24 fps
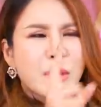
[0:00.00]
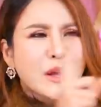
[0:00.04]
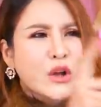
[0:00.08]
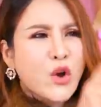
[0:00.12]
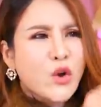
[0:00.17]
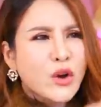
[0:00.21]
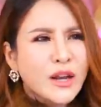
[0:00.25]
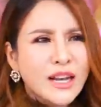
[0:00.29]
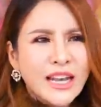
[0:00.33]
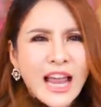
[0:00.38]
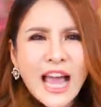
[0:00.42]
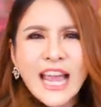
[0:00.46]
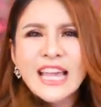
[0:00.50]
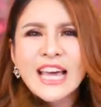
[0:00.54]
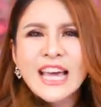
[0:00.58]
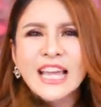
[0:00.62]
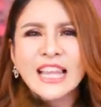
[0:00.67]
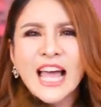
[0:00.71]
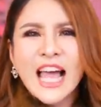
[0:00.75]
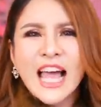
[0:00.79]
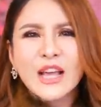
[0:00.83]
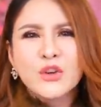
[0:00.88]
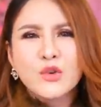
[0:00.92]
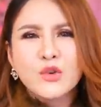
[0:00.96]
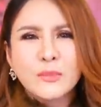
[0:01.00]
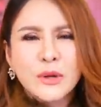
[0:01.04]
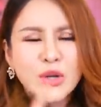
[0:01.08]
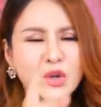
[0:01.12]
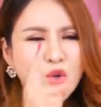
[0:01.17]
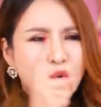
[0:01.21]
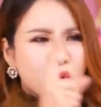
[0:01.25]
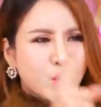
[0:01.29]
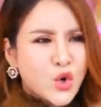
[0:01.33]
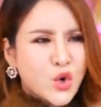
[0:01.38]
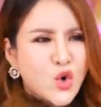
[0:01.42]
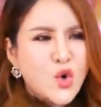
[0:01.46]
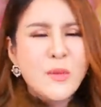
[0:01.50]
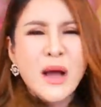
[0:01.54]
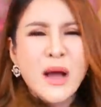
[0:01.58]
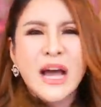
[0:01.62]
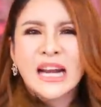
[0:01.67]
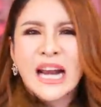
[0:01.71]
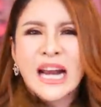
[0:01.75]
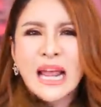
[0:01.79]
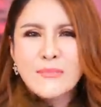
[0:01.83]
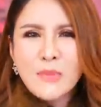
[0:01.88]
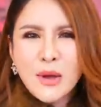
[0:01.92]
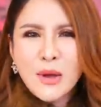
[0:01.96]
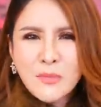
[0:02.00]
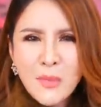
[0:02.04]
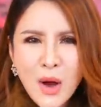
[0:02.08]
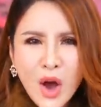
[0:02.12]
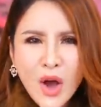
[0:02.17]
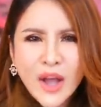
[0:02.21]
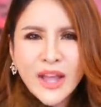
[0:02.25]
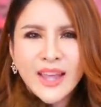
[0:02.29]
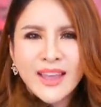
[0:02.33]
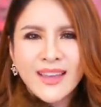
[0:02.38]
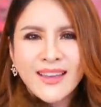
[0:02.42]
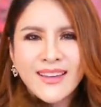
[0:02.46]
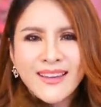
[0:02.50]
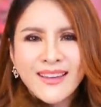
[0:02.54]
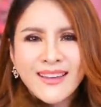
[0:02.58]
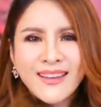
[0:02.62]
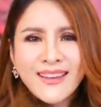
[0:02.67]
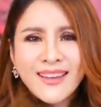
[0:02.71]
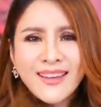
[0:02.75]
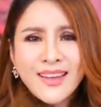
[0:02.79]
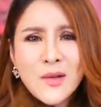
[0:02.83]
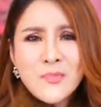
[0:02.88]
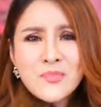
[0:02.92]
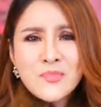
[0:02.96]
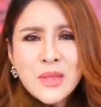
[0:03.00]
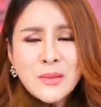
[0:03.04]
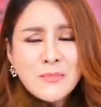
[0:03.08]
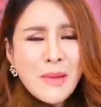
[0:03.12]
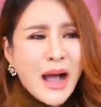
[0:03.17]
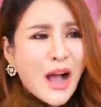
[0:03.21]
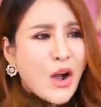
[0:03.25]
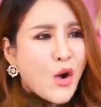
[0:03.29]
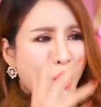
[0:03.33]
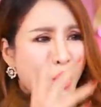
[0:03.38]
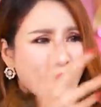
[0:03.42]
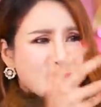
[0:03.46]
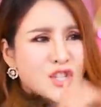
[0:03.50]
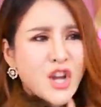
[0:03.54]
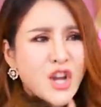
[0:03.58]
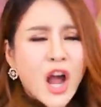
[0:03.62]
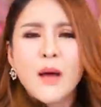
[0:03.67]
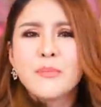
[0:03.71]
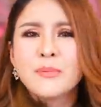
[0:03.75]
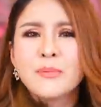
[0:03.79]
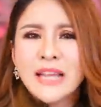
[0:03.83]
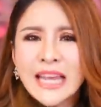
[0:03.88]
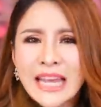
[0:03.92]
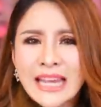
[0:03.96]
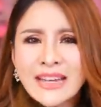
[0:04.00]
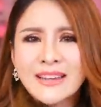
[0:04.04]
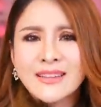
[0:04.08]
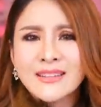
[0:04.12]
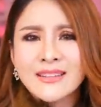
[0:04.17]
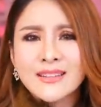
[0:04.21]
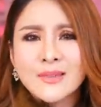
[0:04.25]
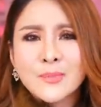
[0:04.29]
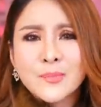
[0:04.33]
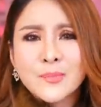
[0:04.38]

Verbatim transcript: คุณไปกดไลค์อะไรคุณไปดูรูปอะไรบ่อยๆบางคนชอบกิน